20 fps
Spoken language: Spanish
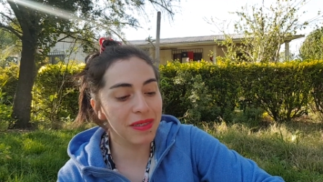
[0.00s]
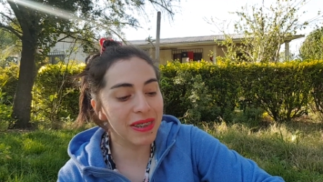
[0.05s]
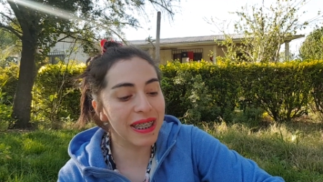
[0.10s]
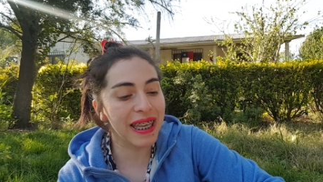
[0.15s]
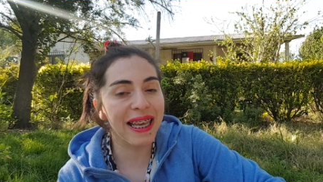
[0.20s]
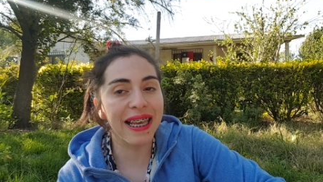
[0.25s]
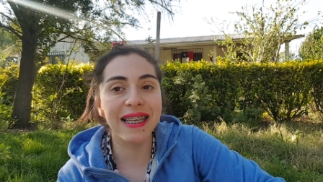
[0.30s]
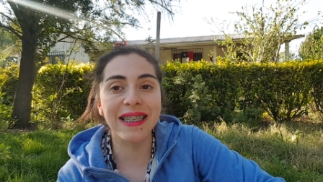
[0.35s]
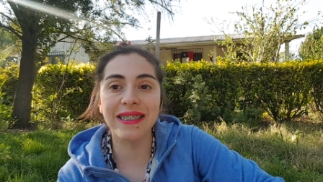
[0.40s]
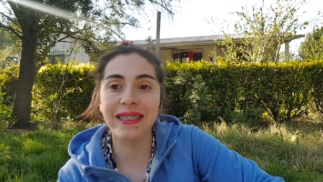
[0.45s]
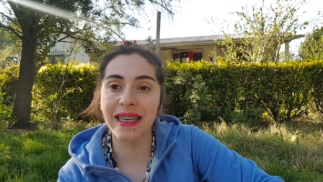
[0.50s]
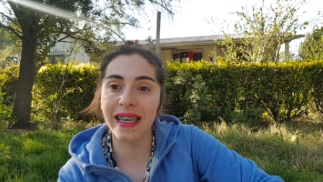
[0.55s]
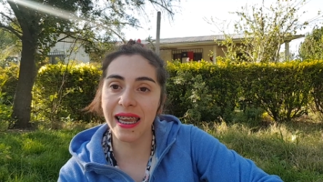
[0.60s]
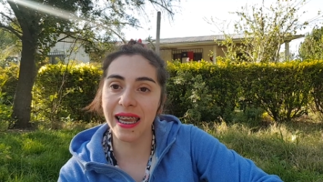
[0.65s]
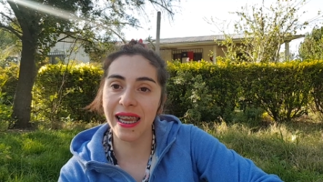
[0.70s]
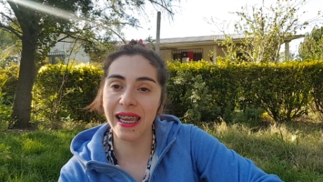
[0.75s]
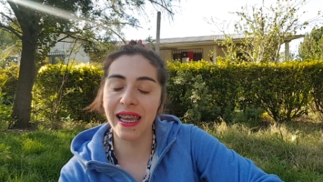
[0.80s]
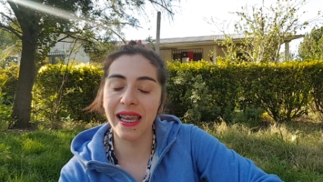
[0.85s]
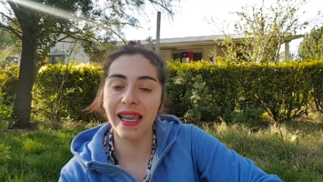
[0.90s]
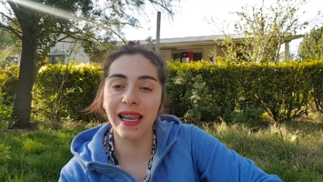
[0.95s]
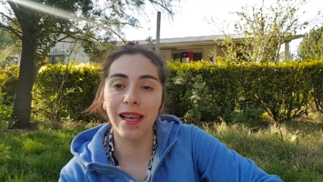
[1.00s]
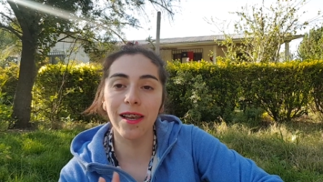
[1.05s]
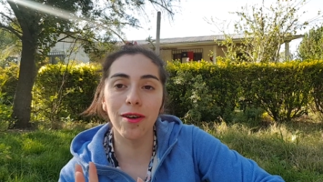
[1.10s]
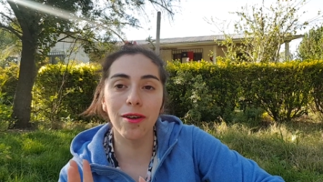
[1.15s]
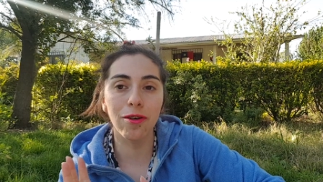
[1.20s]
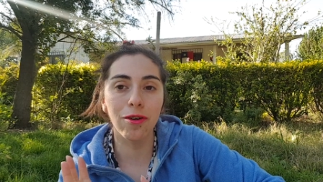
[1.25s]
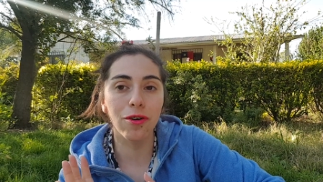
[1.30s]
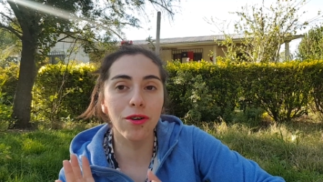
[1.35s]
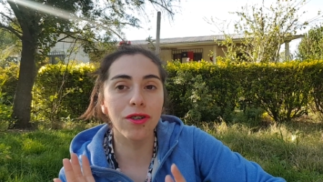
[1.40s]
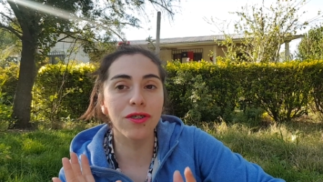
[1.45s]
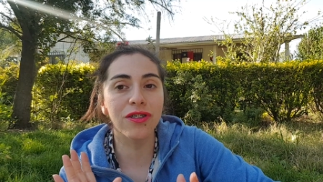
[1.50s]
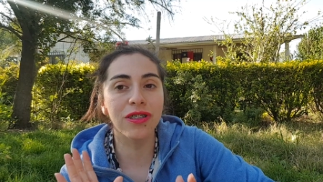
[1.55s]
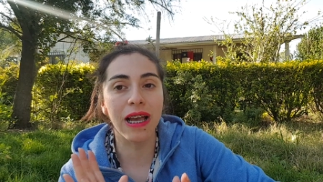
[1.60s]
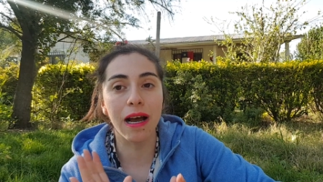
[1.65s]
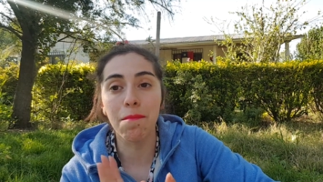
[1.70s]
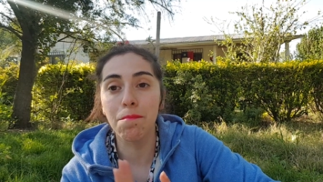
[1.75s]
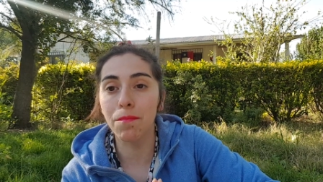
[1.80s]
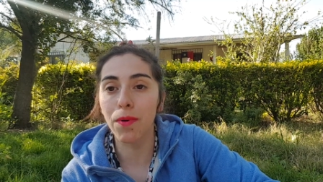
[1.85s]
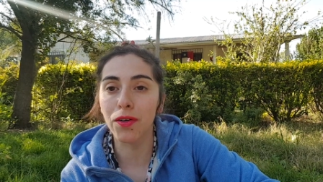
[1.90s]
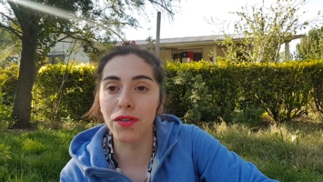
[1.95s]
que es el, los
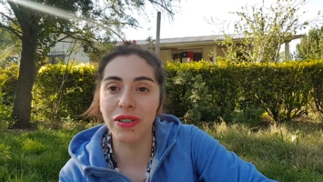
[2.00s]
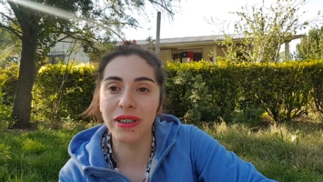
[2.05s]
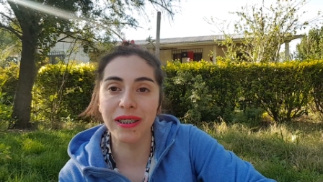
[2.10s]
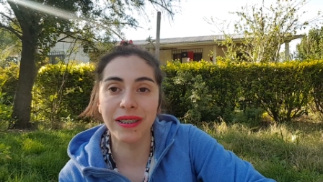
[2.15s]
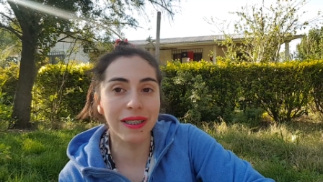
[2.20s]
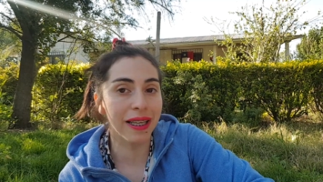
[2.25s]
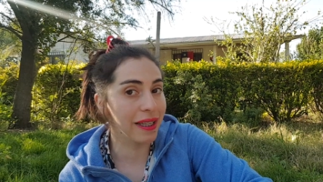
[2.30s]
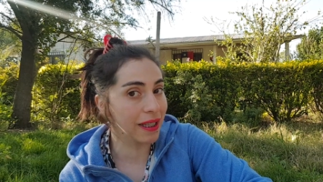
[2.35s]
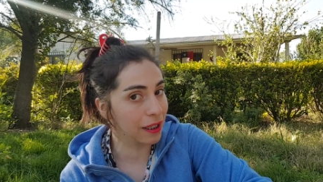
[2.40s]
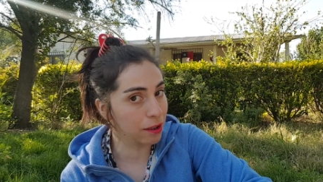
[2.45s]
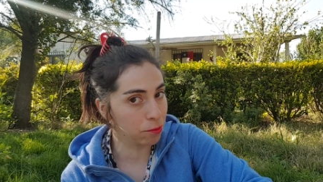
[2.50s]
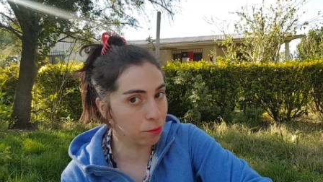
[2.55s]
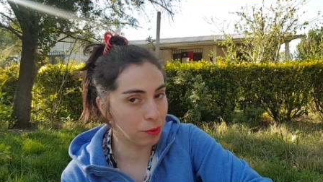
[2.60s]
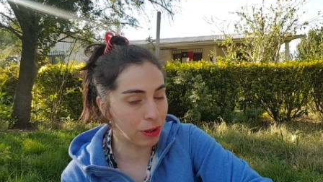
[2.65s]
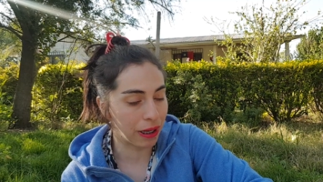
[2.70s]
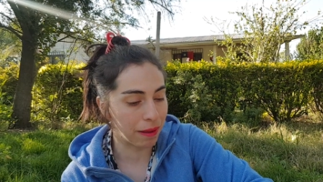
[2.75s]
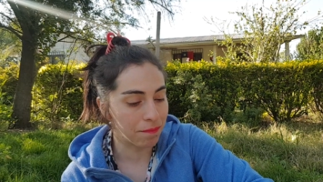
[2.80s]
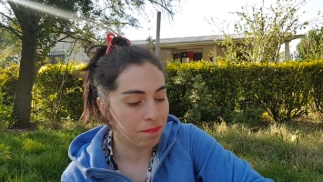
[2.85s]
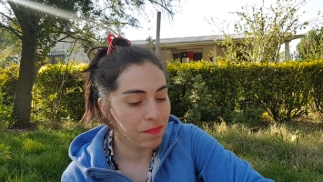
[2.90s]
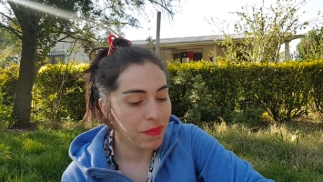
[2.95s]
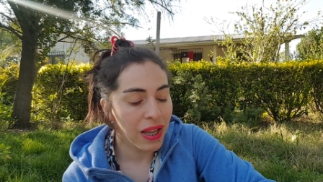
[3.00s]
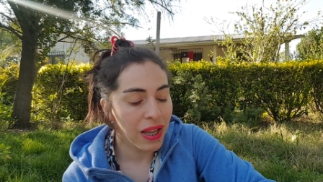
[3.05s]
unboxing de Natura.